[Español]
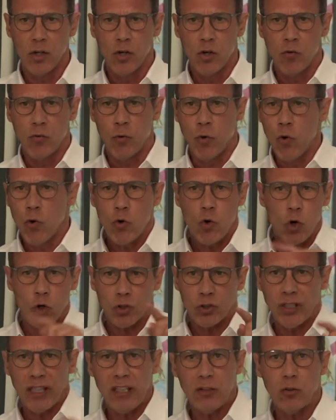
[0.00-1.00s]
Fue un
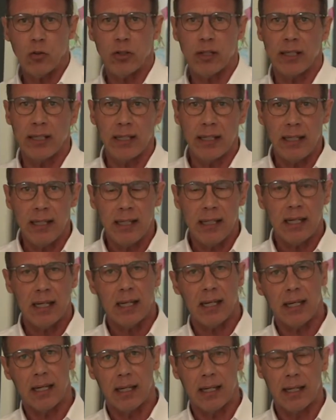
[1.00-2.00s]
gordito que
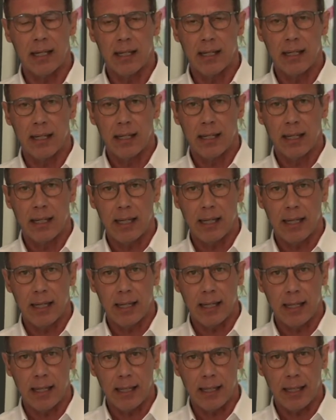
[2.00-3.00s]
dirige
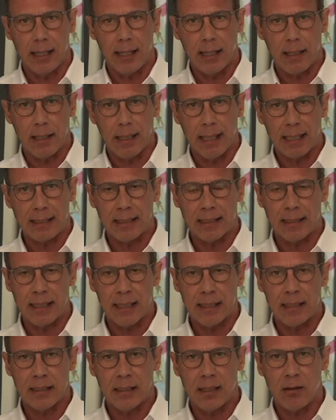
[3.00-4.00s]
eh, la
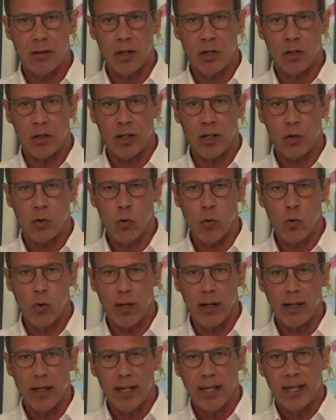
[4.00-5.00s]
Central de Trabajadores de
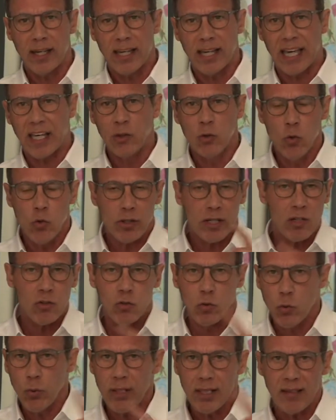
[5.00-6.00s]
Cuba, que nunca en
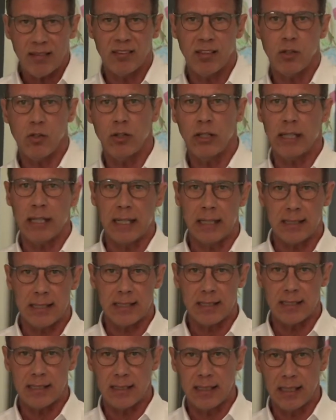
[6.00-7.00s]
su vida ha sido dirigente
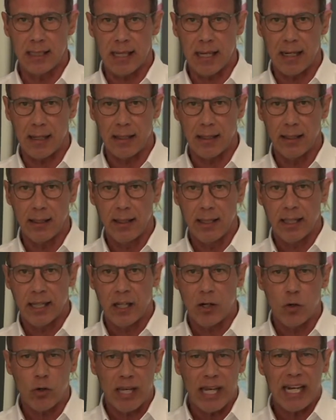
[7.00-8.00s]
sindical,
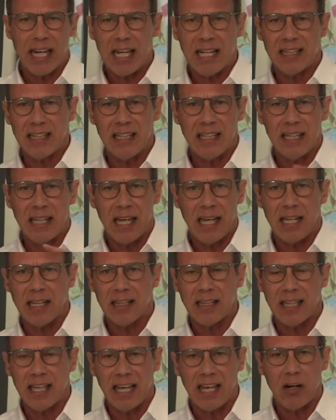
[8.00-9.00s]
que lo que era el
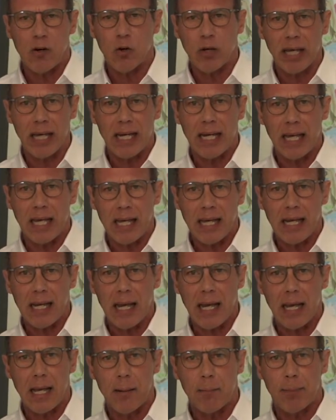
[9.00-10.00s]
dirigente, que lo que era
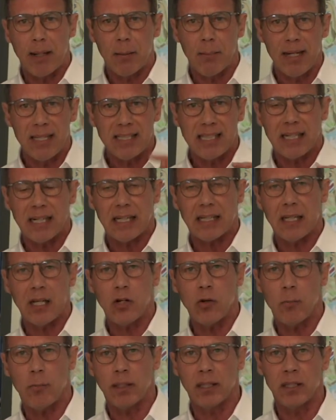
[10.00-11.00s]
era el primer
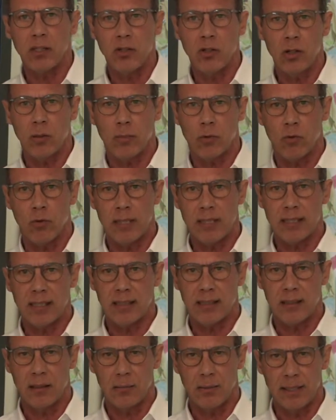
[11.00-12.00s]
secretario de partido en la provincia
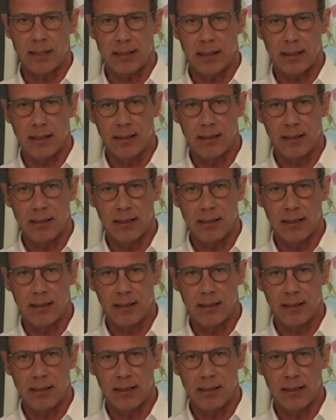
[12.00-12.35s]
de Temisa.